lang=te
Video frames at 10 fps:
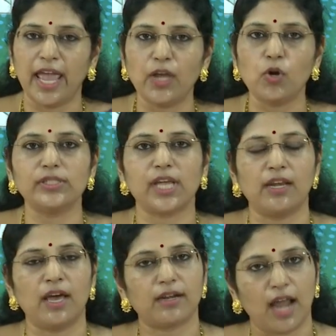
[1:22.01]
ఏ
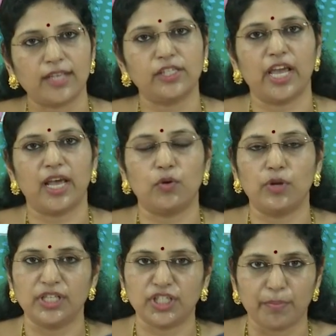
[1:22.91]
రోజైనా రాజకీయాల
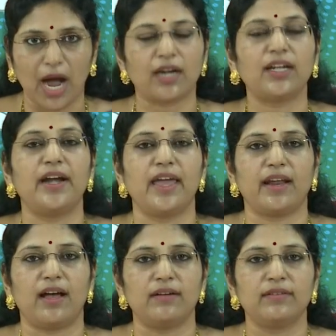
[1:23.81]
గురించి మాట్లాడారా